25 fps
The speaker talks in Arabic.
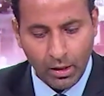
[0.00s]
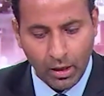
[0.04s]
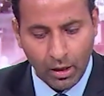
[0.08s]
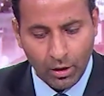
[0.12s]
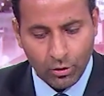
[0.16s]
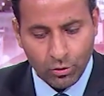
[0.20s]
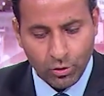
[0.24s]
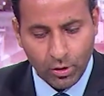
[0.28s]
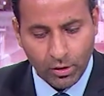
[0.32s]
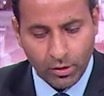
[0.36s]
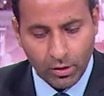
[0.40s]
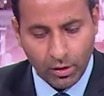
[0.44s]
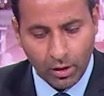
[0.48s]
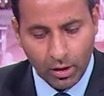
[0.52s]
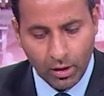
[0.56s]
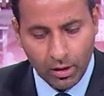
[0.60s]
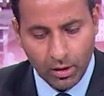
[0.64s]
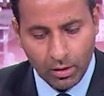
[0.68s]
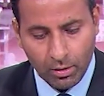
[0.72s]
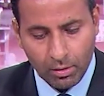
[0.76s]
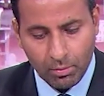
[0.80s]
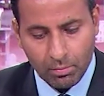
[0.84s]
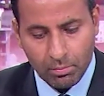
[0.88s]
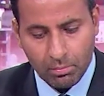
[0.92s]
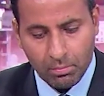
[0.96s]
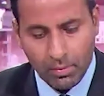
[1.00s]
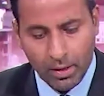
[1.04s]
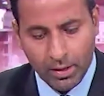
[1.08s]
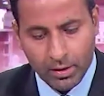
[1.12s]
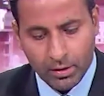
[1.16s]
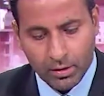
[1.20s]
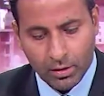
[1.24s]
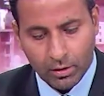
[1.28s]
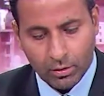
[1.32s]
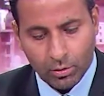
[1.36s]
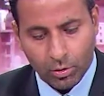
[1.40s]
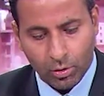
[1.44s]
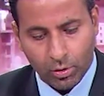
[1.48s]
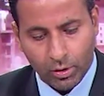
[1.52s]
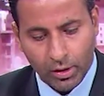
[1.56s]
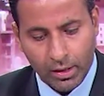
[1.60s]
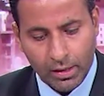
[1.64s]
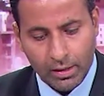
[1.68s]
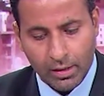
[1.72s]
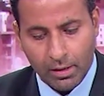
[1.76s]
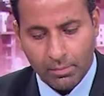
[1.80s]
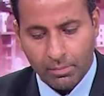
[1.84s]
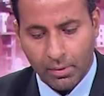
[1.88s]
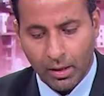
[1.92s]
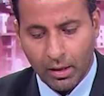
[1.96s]
الجنرال مايكل
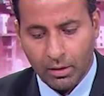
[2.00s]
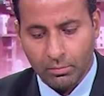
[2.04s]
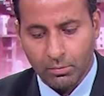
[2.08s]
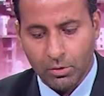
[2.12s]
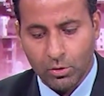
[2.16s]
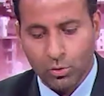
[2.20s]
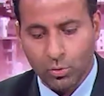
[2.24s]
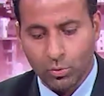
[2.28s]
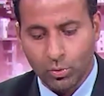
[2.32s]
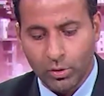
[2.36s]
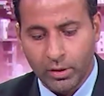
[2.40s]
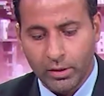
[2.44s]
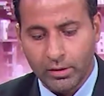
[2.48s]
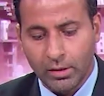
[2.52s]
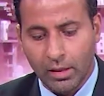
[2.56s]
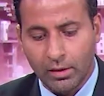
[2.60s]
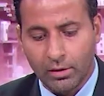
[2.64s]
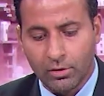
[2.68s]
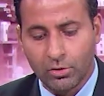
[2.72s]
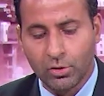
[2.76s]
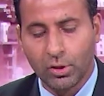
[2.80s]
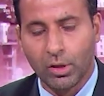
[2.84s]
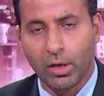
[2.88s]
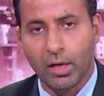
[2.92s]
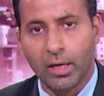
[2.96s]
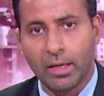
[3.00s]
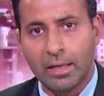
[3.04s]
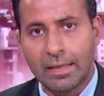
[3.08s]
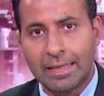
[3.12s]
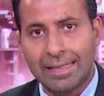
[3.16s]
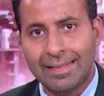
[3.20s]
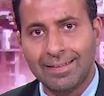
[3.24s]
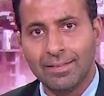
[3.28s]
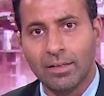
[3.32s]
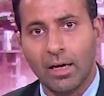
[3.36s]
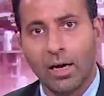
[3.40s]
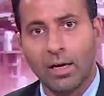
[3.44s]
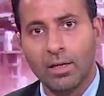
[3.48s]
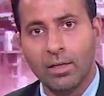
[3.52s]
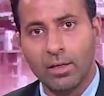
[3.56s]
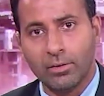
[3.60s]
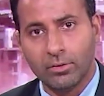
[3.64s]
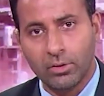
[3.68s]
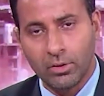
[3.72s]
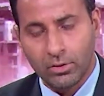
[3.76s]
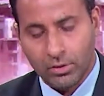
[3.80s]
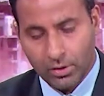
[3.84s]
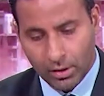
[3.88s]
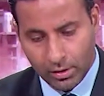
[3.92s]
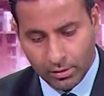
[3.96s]
كوريلا مع المسؤولين الإسرائيليين
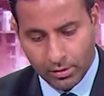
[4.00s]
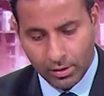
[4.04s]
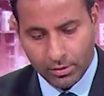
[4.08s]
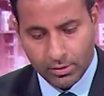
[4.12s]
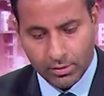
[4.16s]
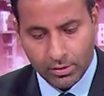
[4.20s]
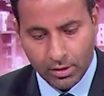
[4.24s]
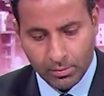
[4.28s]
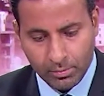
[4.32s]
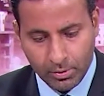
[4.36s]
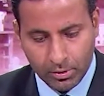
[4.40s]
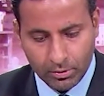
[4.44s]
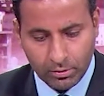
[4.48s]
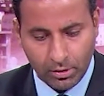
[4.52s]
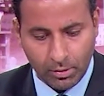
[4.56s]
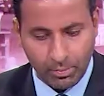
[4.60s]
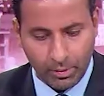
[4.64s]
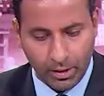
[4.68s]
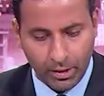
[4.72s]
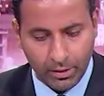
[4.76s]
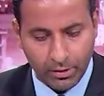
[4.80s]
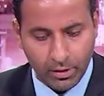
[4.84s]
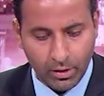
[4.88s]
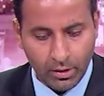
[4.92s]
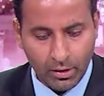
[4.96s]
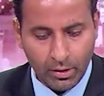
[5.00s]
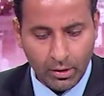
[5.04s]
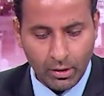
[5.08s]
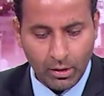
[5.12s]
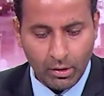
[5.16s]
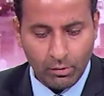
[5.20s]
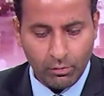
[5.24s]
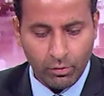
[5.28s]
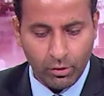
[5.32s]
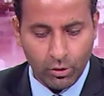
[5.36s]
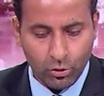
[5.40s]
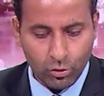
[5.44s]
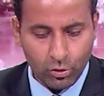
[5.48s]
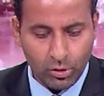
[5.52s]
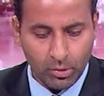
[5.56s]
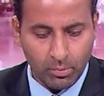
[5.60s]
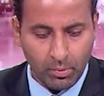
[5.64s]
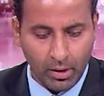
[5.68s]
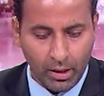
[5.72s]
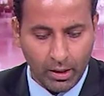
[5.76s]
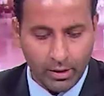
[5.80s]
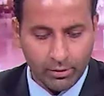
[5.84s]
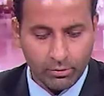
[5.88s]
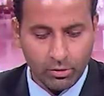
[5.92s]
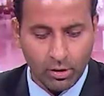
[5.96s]
التي ستستمر طبعا في
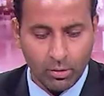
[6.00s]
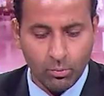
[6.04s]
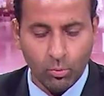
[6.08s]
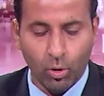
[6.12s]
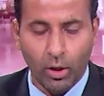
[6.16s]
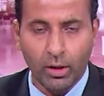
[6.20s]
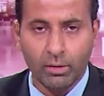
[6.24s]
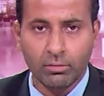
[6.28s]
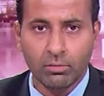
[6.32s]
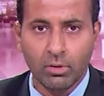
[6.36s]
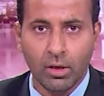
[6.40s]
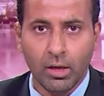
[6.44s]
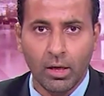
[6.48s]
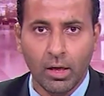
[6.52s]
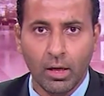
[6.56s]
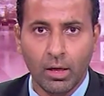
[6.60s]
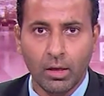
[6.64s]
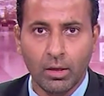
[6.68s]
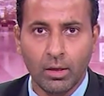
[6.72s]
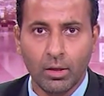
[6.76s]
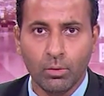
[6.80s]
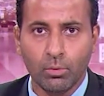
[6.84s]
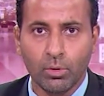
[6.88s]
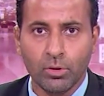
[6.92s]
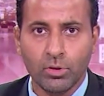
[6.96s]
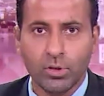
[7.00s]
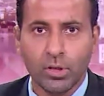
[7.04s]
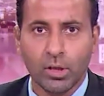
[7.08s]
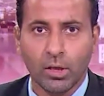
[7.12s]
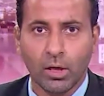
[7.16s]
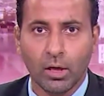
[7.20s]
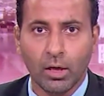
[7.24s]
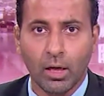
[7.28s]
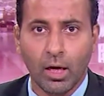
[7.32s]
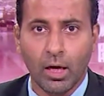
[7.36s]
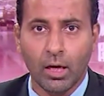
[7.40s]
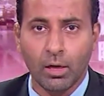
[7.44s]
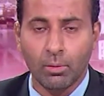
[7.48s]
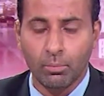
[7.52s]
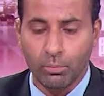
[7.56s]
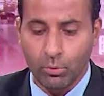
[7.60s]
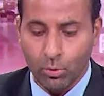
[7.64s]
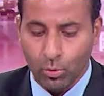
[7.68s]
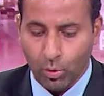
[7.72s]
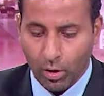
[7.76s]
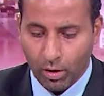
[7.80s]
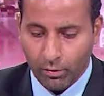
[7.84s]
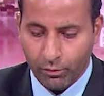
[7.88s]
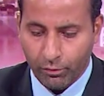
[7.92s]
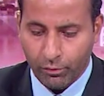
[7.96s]
الاجتماعات المعدة لوزير الحرب
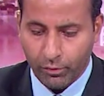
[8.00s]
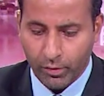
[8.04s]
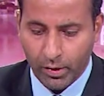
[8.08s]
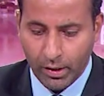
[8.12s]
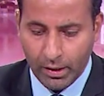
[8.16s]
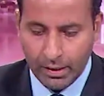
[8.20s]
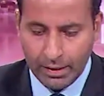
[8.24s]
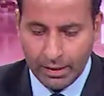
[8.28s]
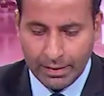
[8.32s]
يوقف